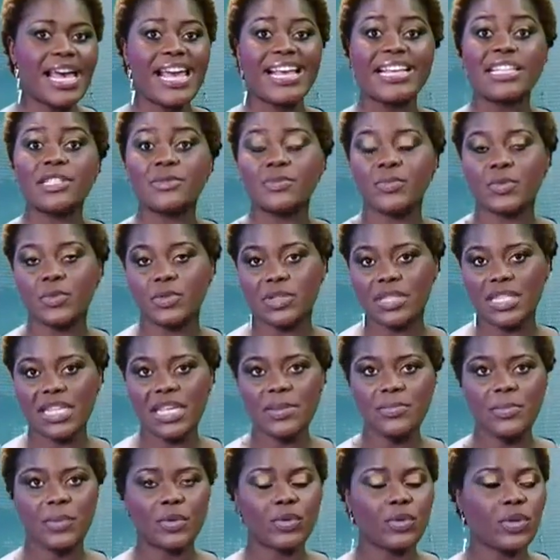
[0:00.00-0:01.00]
à
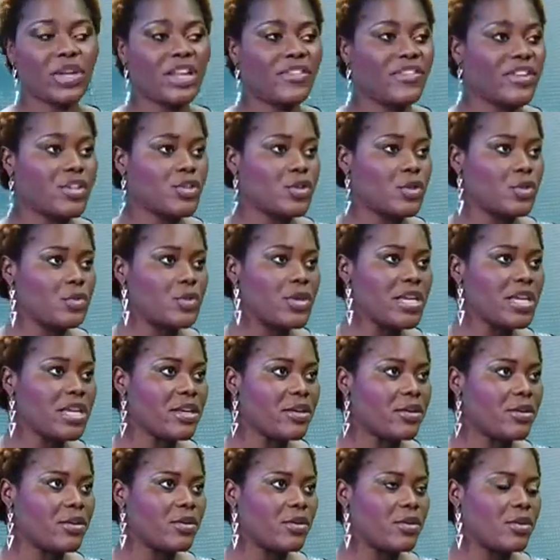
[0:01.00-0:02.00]
exposer pendant la Fashion
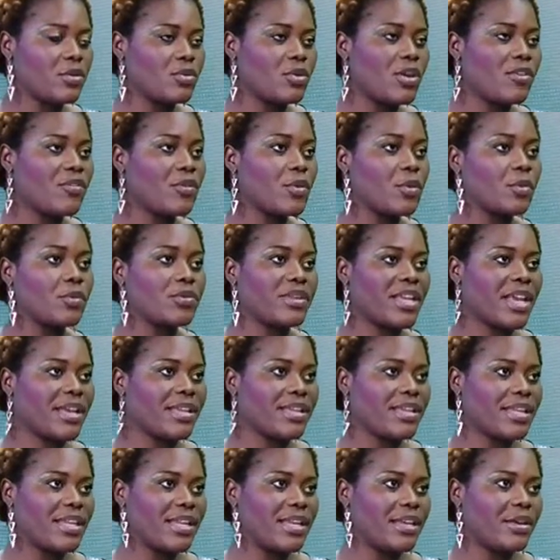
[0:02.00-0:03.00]
Week euh, doivent
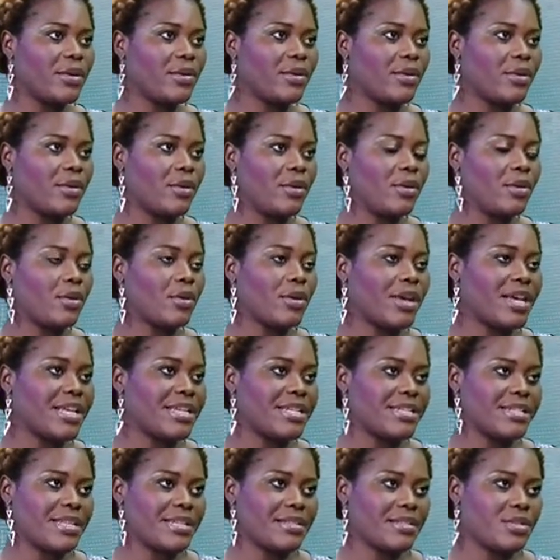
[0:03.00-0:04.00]
contacter euh,
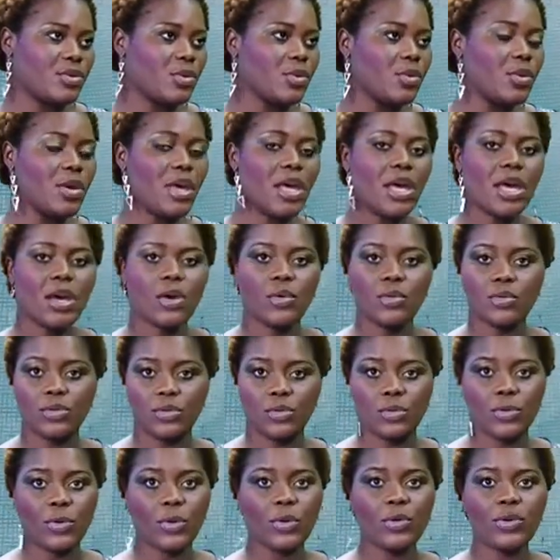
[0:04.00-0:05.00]
l'organisation au
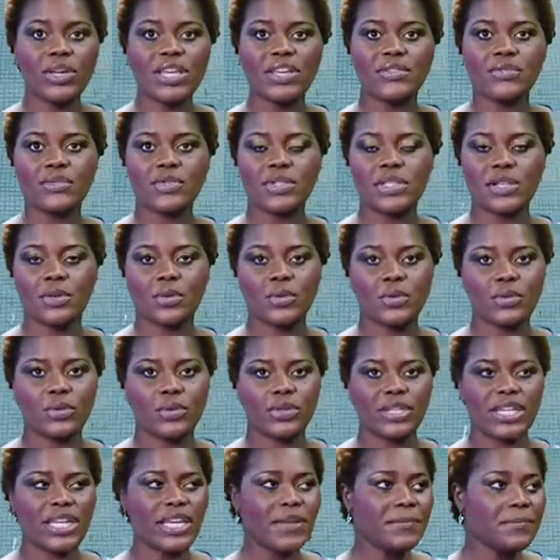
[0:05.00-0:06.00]
numéro qui vous seront
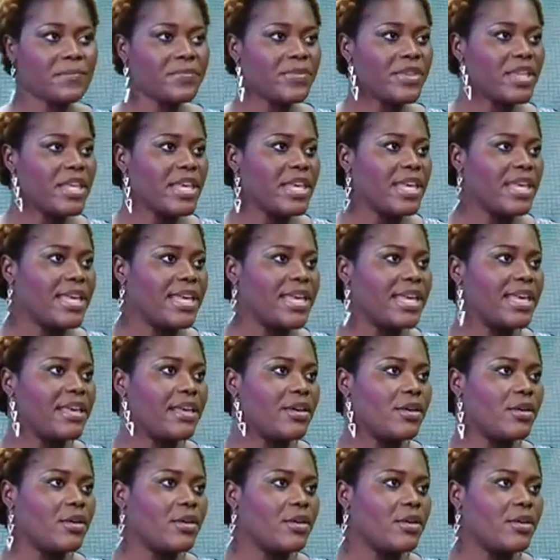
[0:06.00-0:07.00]
donnés.
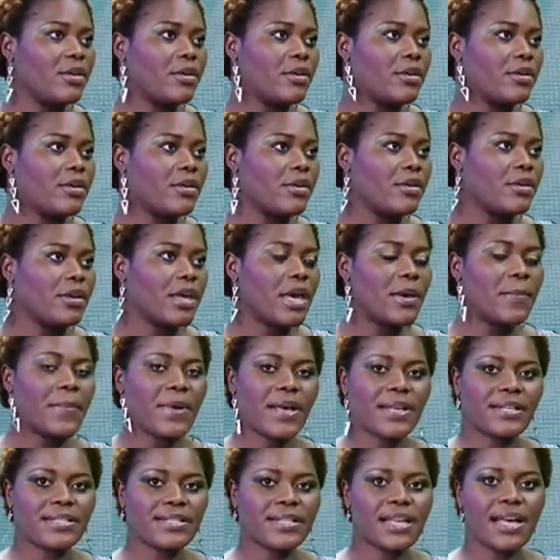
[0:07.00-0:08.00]
Et à
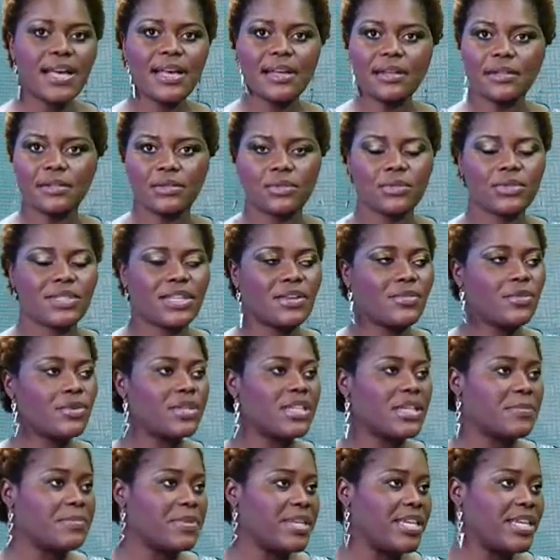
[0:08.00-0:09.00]
part ça, nous
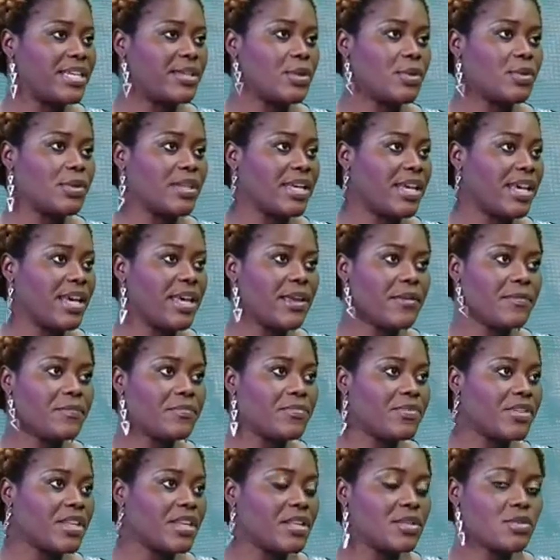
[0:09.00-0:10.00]
avons des billets d'entrée
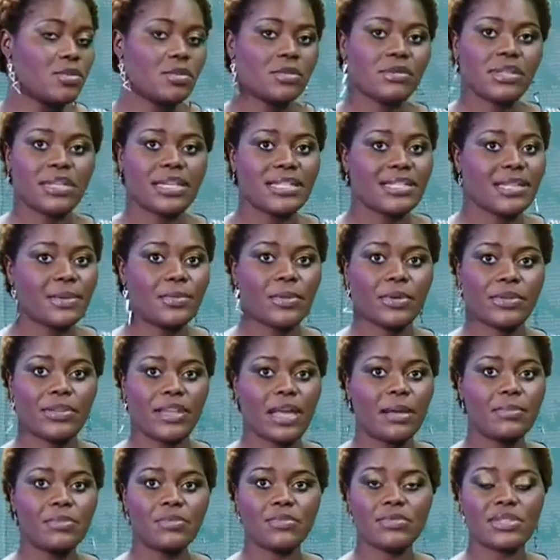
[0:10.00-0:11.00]
qui sont très
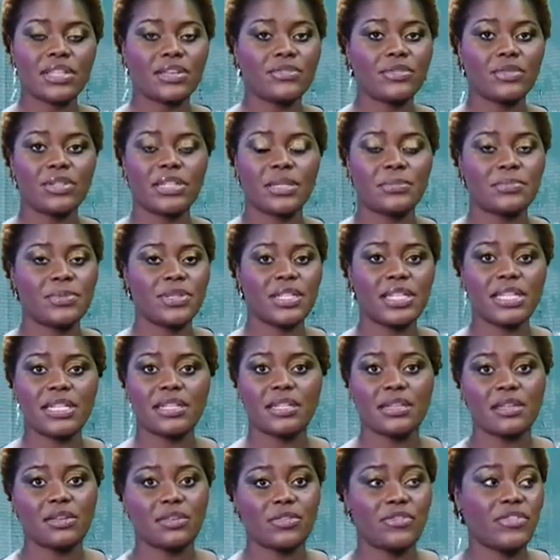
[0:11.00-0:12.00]
abordables. Nous avons des
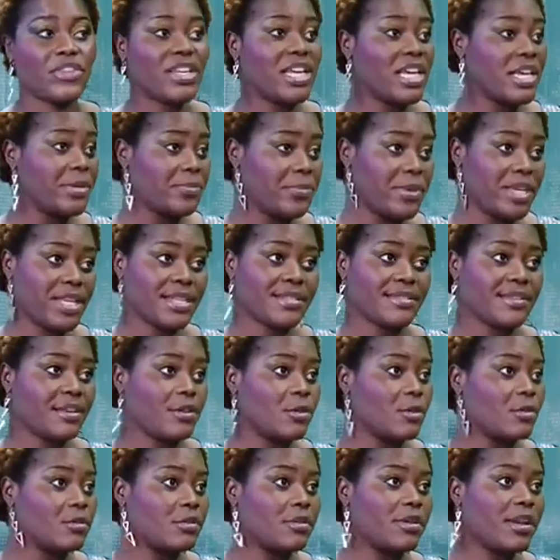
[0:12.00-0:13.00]
billets VIP à
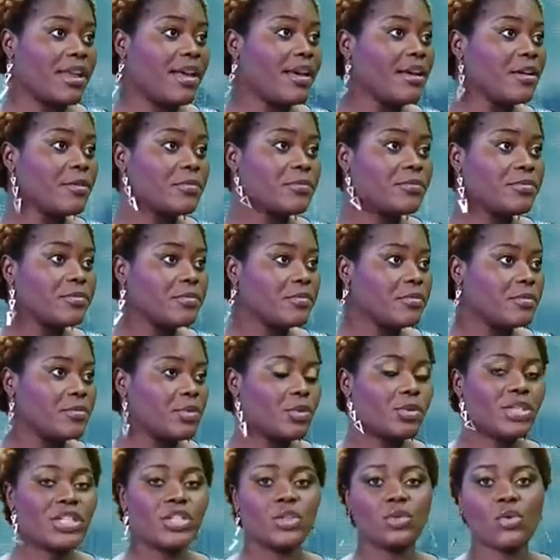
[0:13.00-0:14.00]
50 dollars.
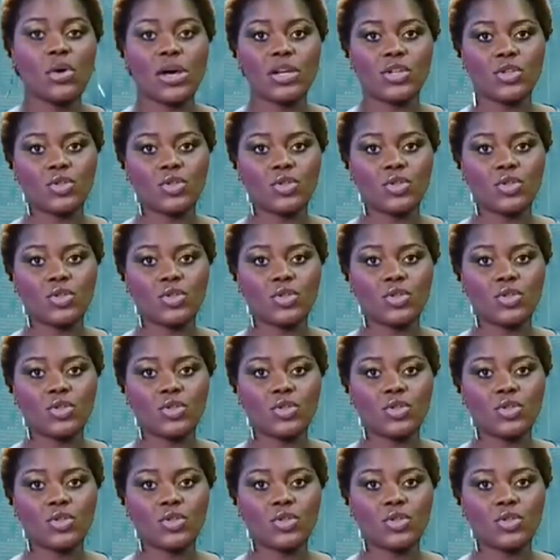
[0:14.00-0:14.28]
Pour les trois